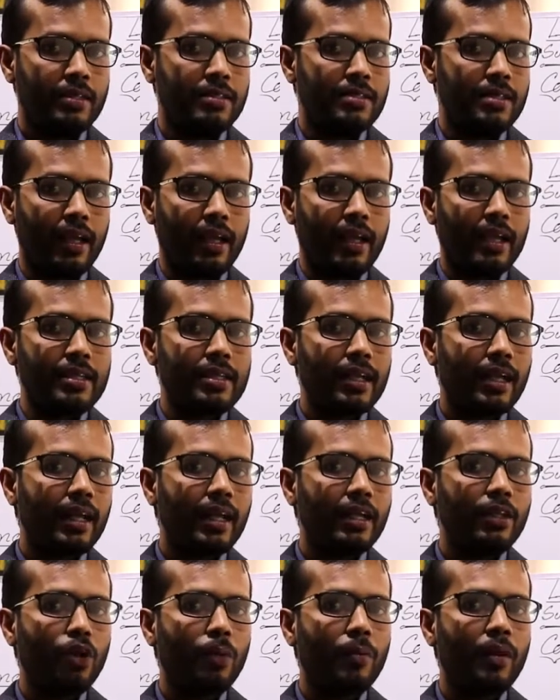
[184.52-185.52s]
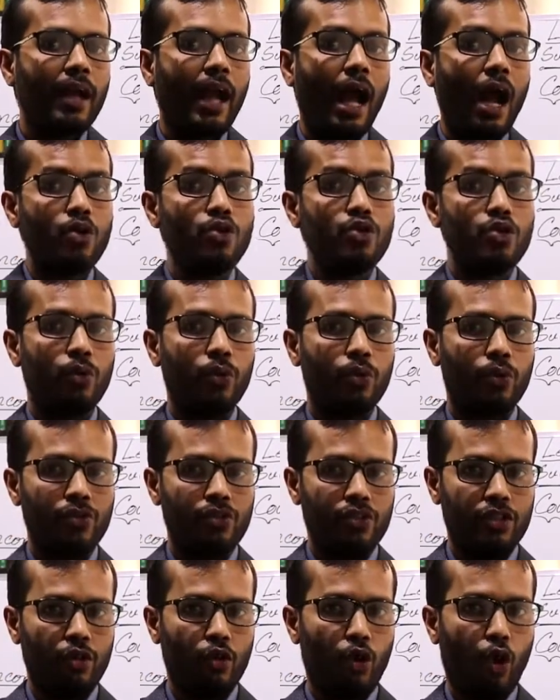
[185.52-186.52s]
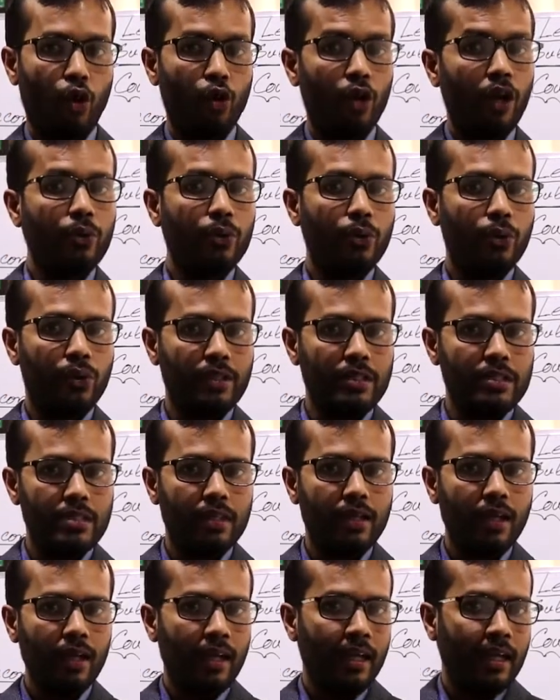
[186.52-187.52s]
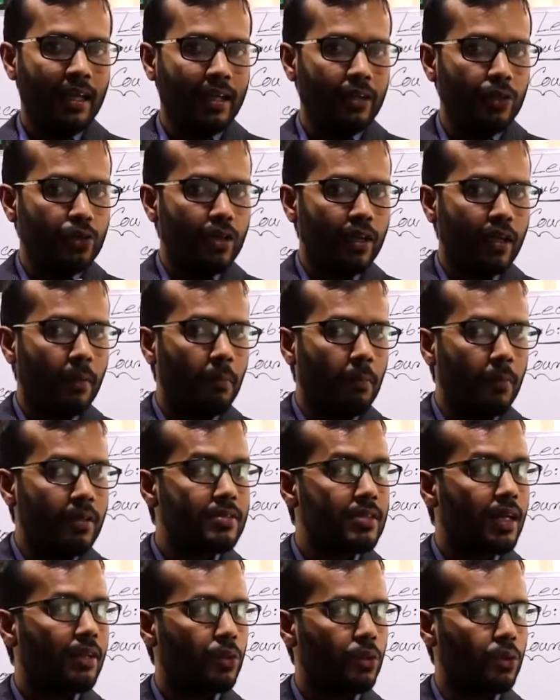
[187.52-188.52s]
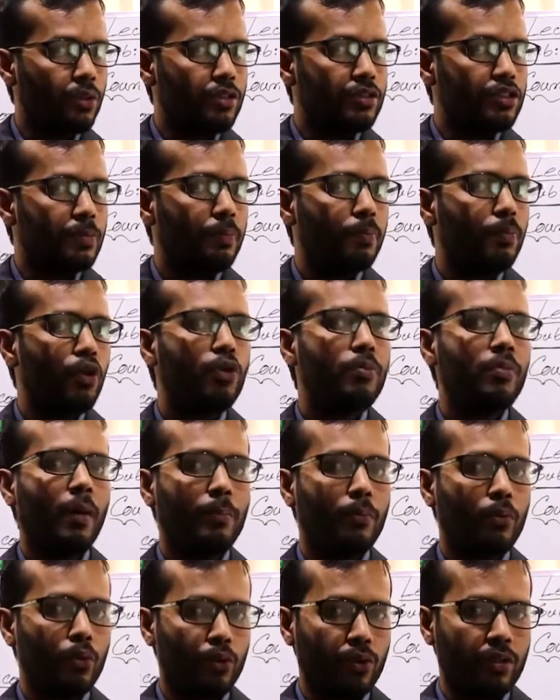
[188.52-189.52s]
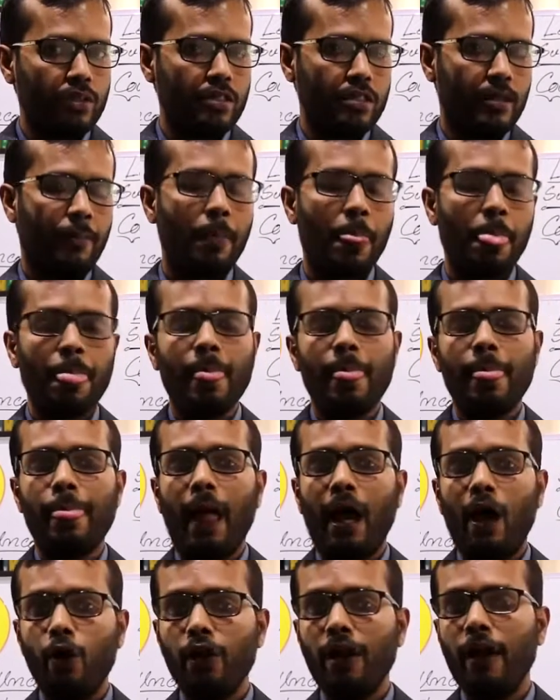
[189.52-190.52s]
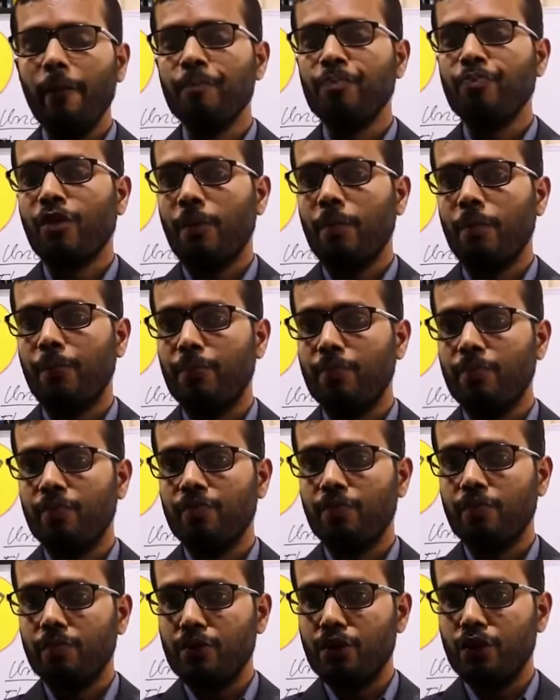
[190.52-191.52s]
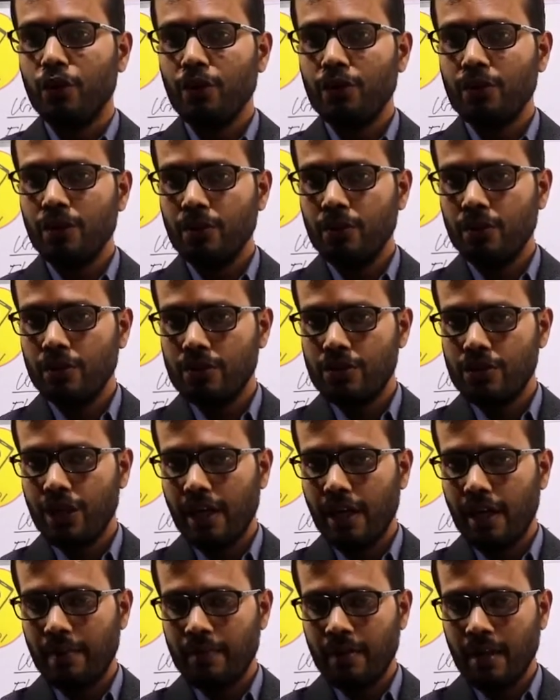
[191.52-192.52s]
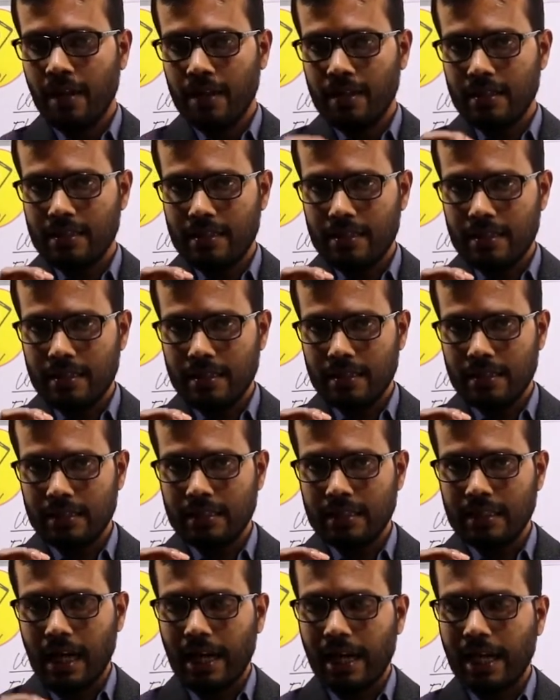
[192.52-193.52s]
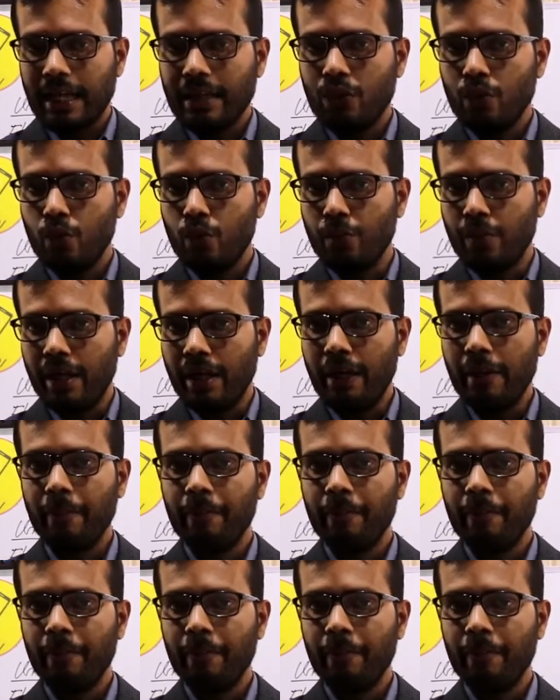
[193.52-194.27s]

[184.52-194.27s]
যে এটাকে কিন্তু আমরা কাউন্ট করতেছি না গণনা করতেছি না কিন্তু এটাকে মেজার করতেছি পরিমাপ করতেছি তাহলে বিষয়টি হচ্ছে যাকে তুমি